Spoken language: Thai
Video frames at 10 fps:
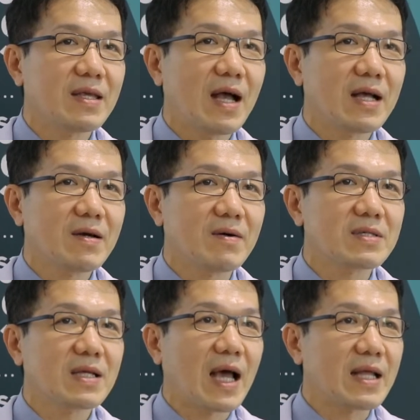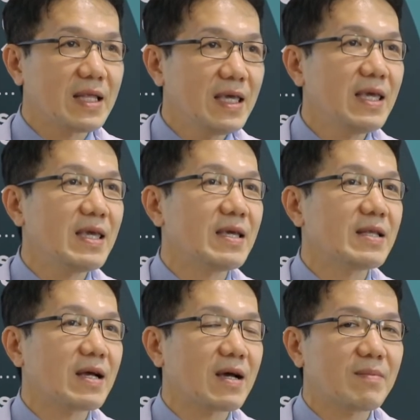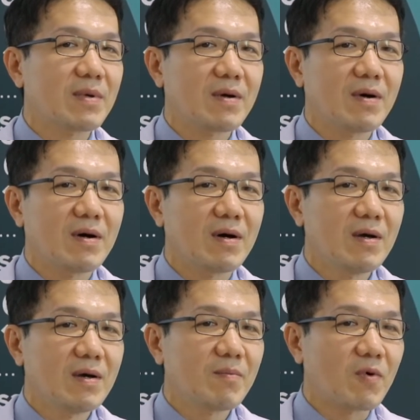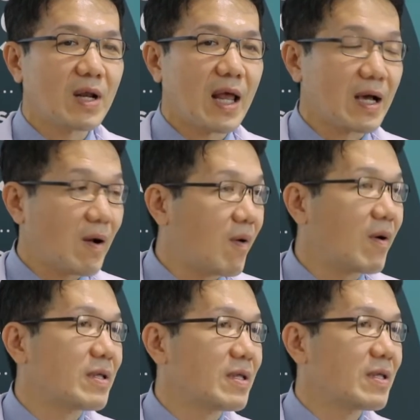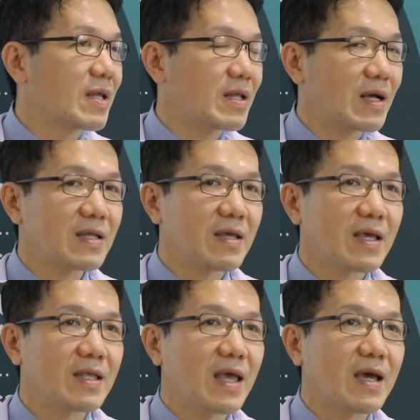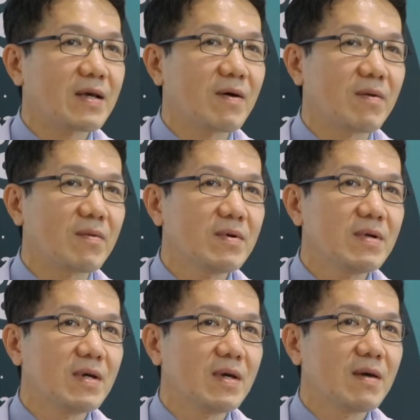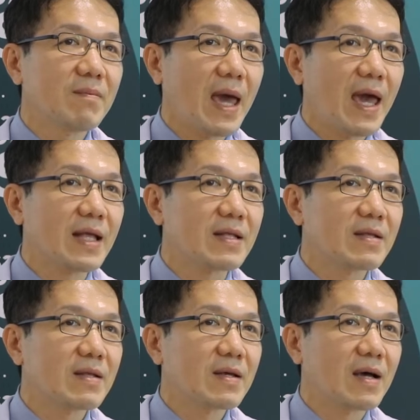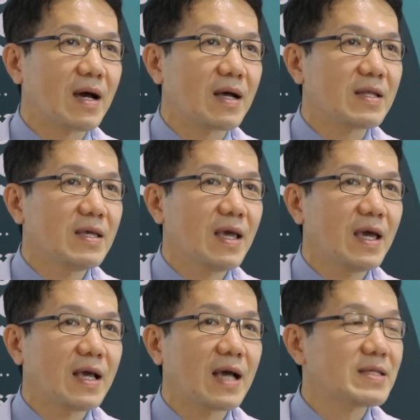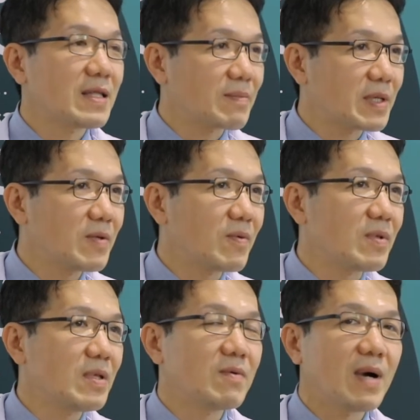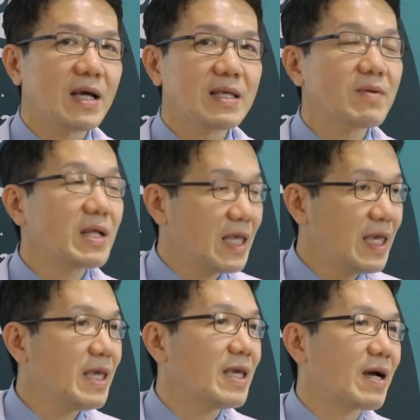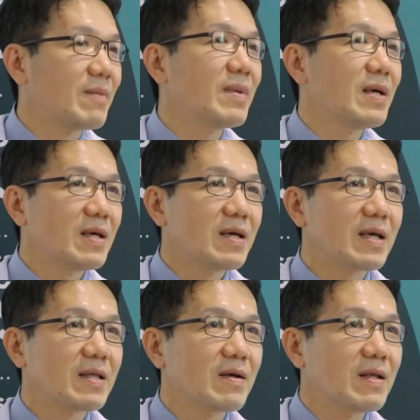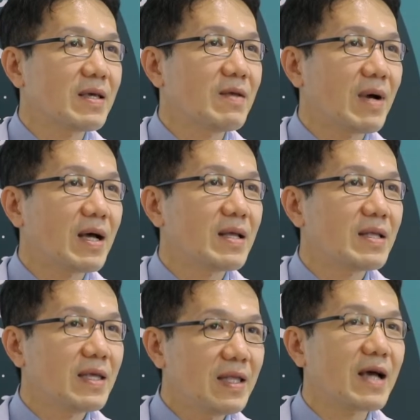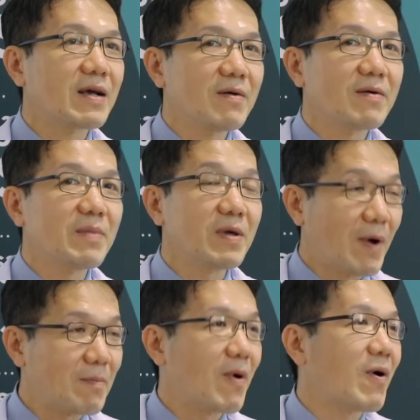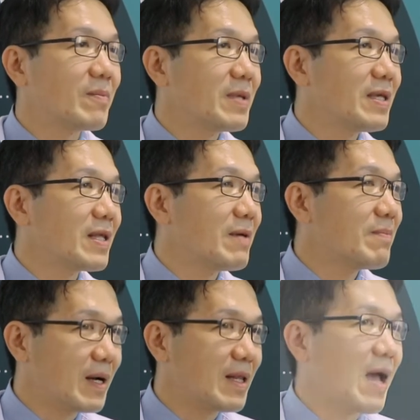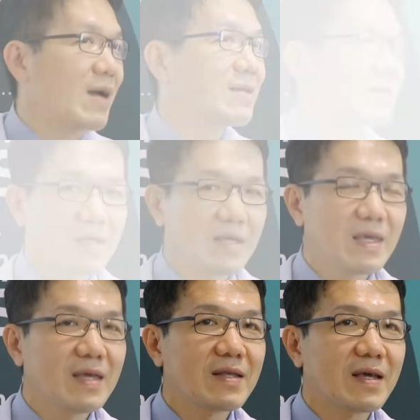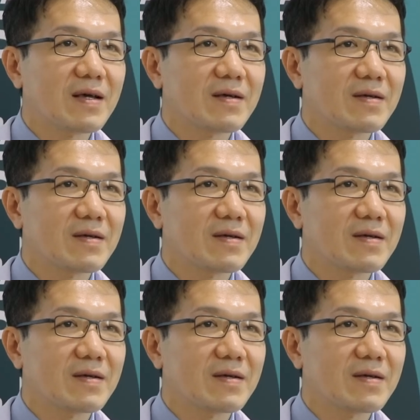ด้านของสถานที่นะครับแล้วก็บุคลากรนะทั้งในแง่ของแพทย์ที่ให้การสนับสนุนหรือว่าเจ้าหน้าที่ครับงั้นก็เลยคิดว่าที่เนี่ยก็มีความพร้อมที่จะได้เปิดละจริงๆเนี่ย